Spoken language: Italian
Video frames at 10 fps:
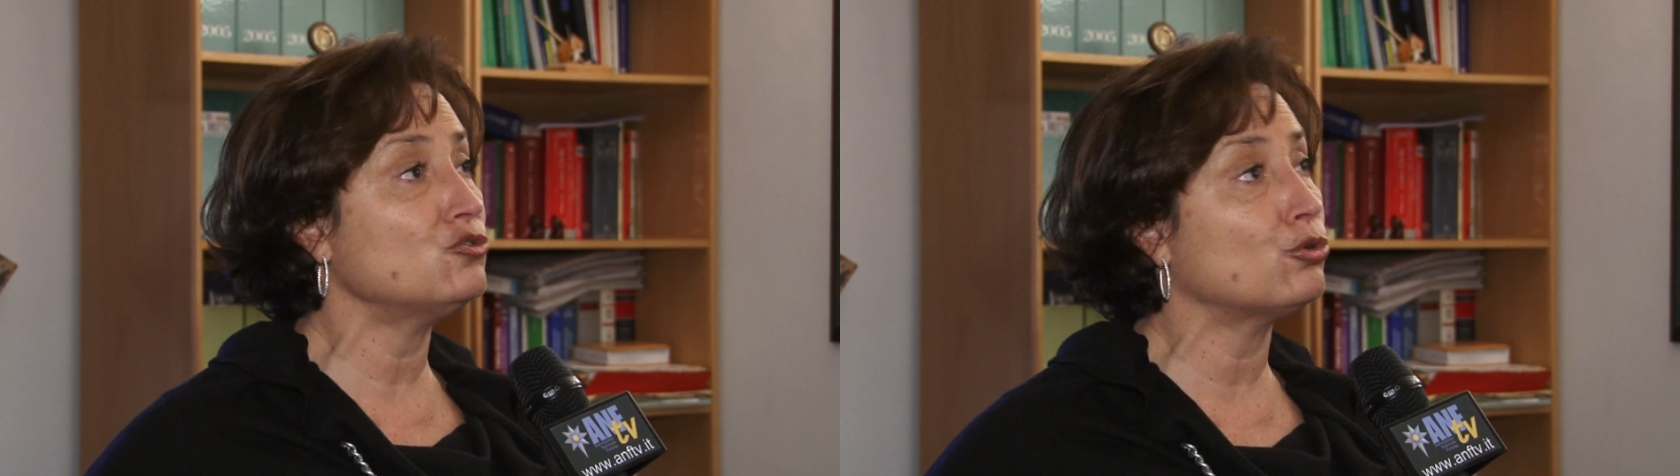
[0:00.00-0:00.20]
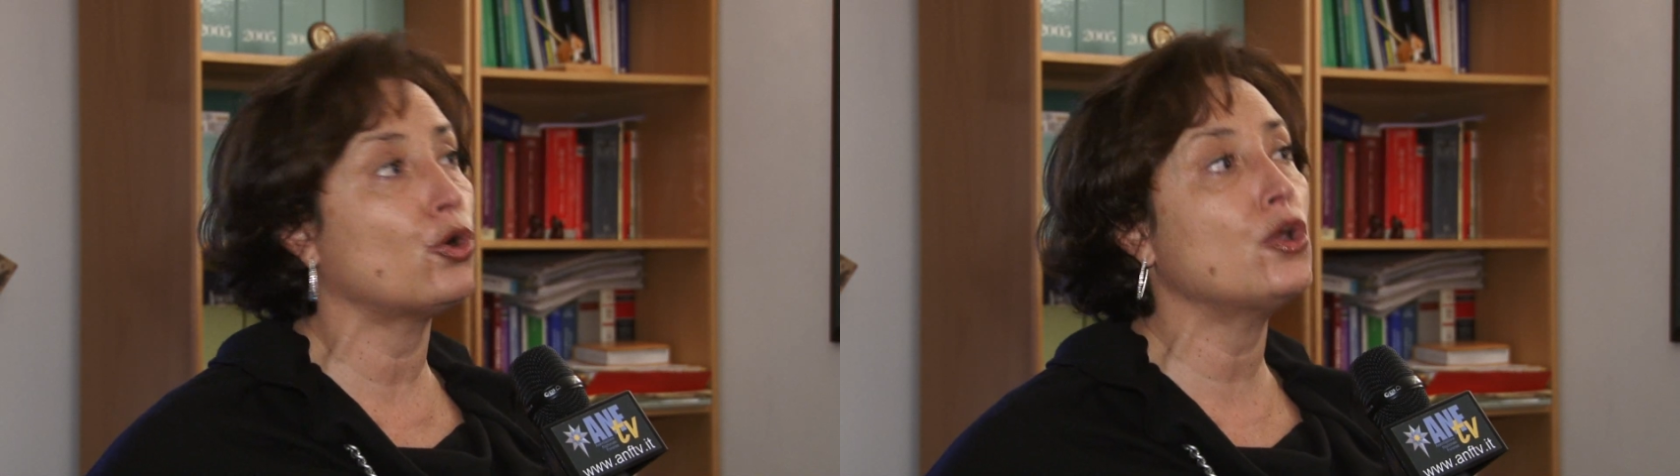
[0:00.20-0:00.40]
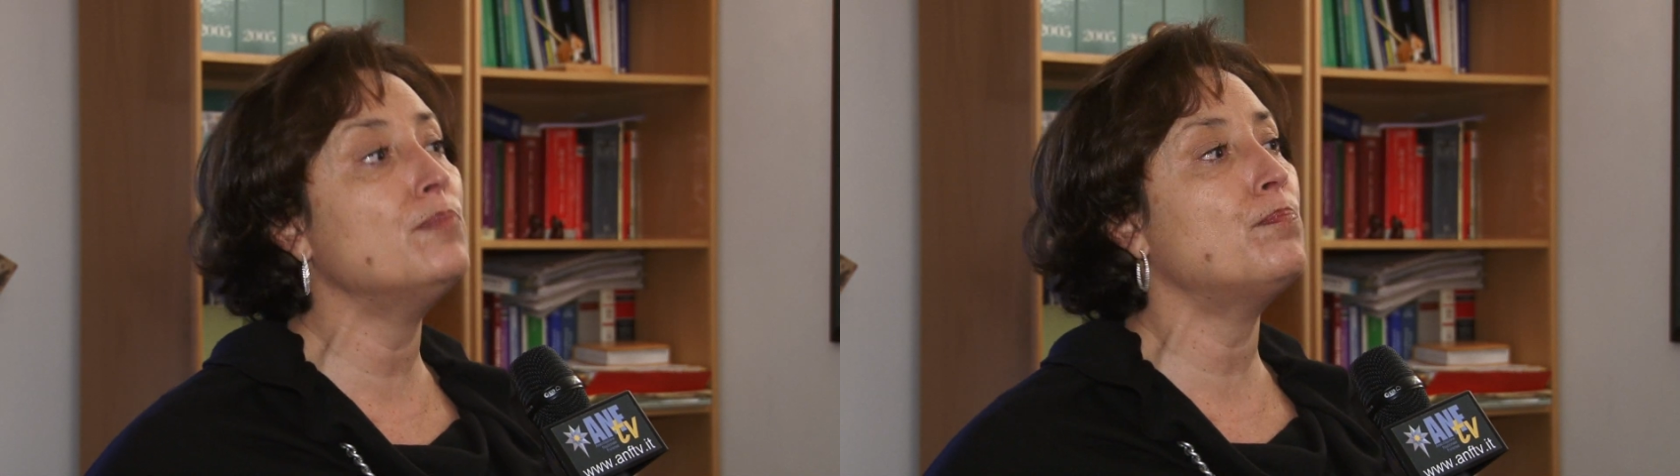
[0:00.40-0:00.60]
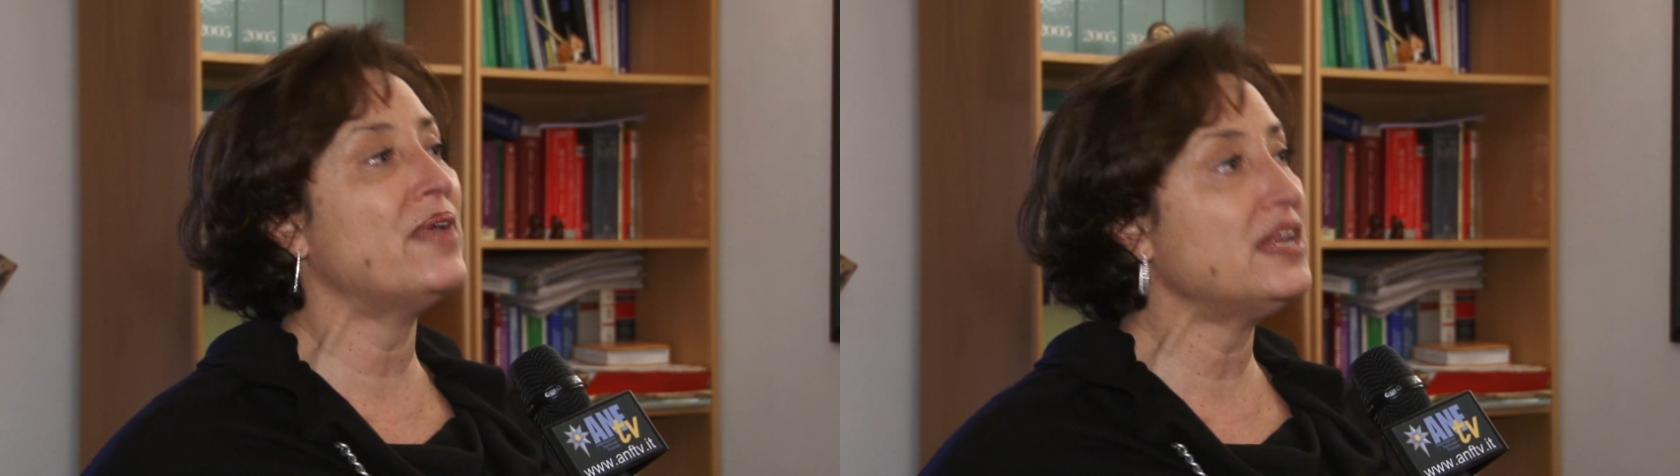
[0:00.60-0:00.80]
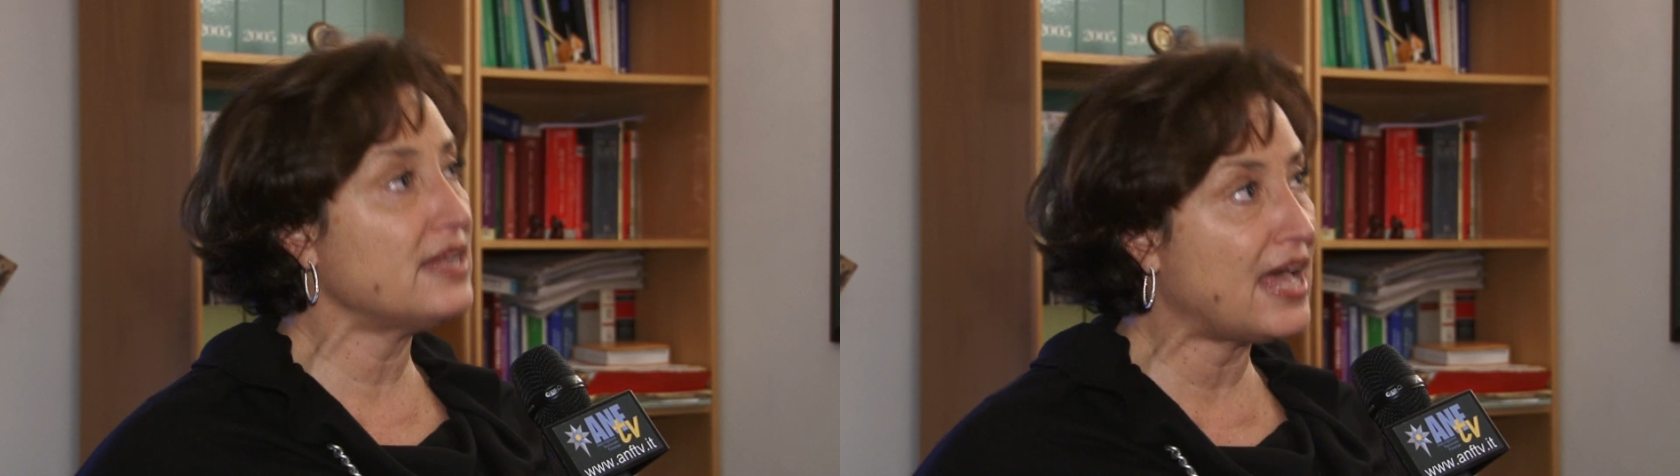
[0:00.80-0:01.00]
sono
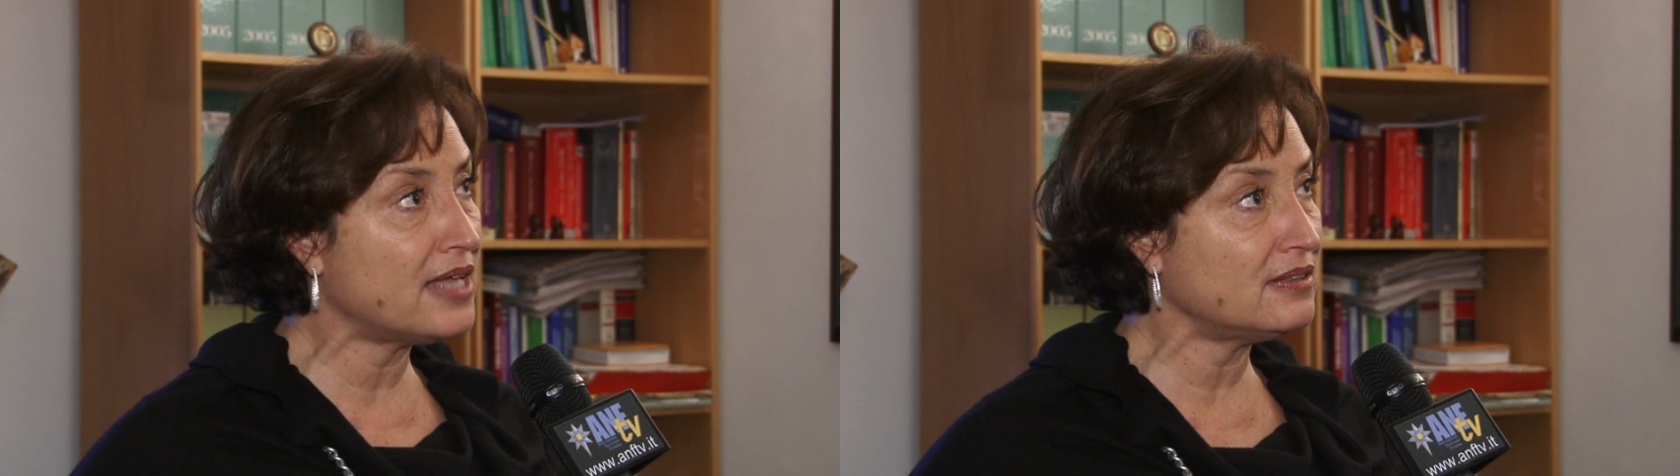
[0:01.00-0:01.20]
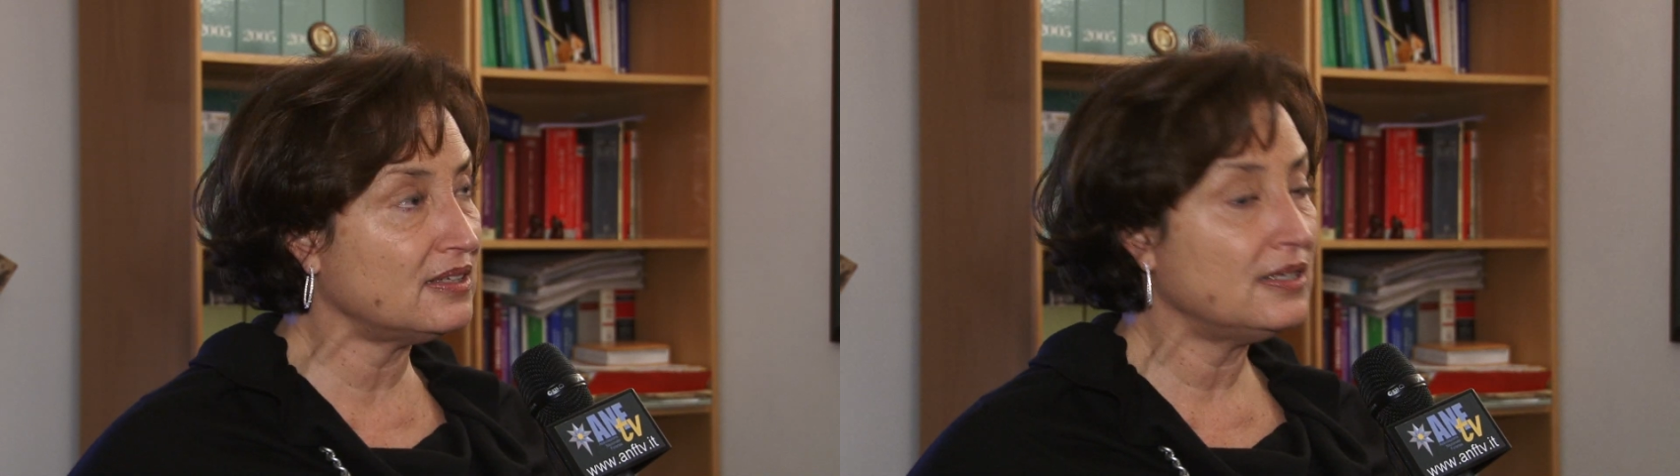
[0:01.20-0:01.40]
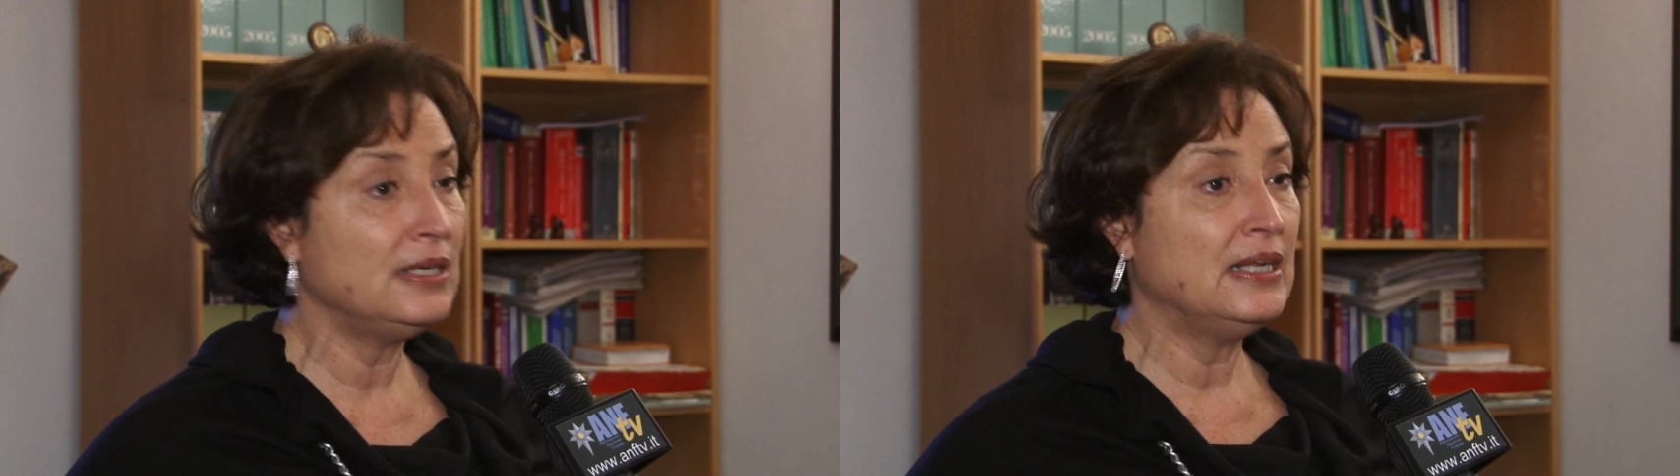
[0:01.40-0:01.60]
impegnati